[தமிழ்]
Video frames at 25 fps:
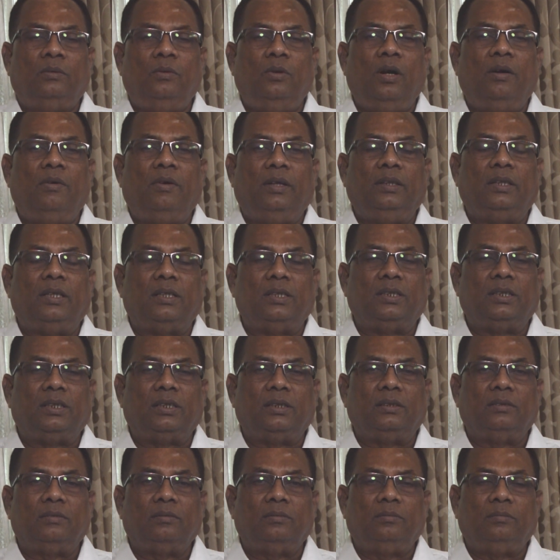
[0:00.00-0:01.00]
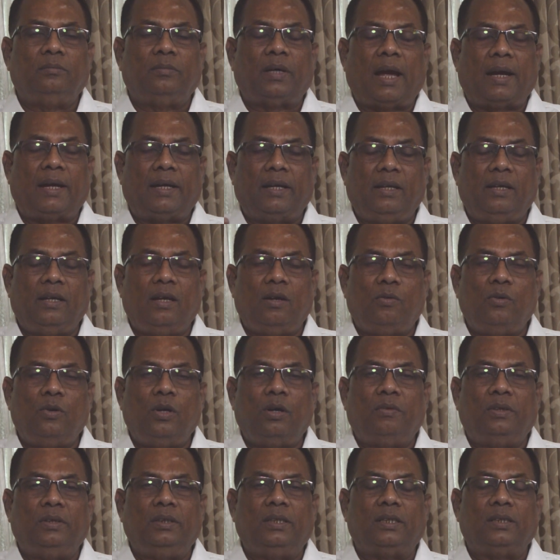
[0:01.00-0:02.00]
உள்ளே வந்துருச்சு பாக்டீரியா
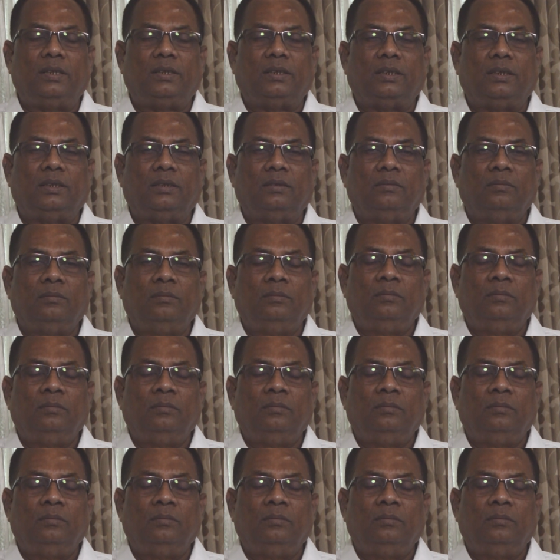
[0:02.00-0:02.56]
உள்ளே வந்துருச்சு